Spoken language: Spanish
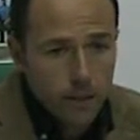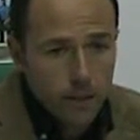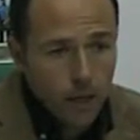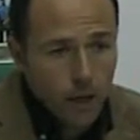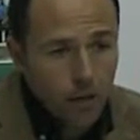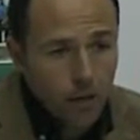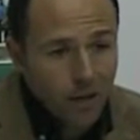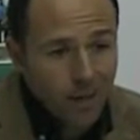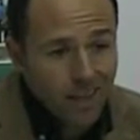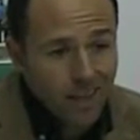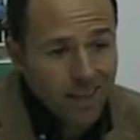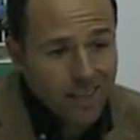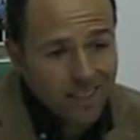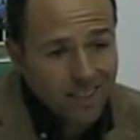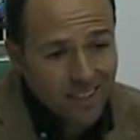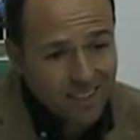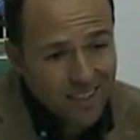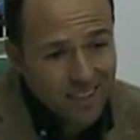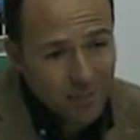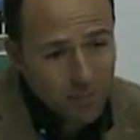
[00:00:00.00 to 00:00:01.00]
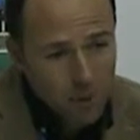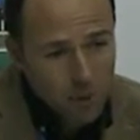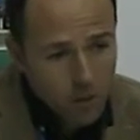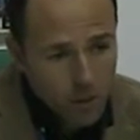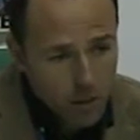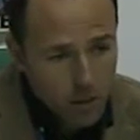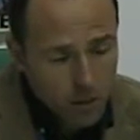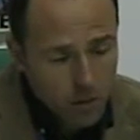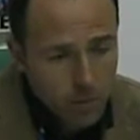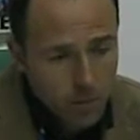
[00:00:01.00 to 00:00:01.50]
ahora existe pero
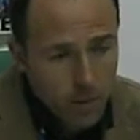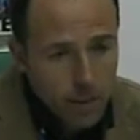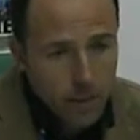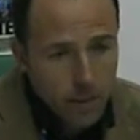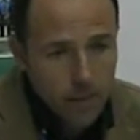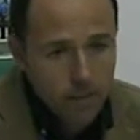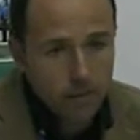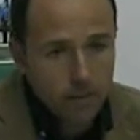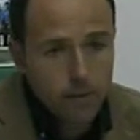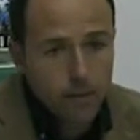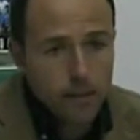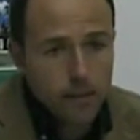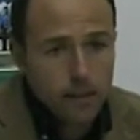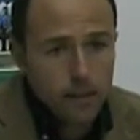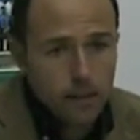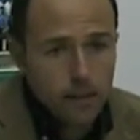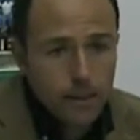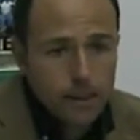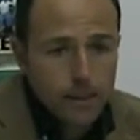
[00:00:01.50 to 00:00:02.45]
algo más lenta.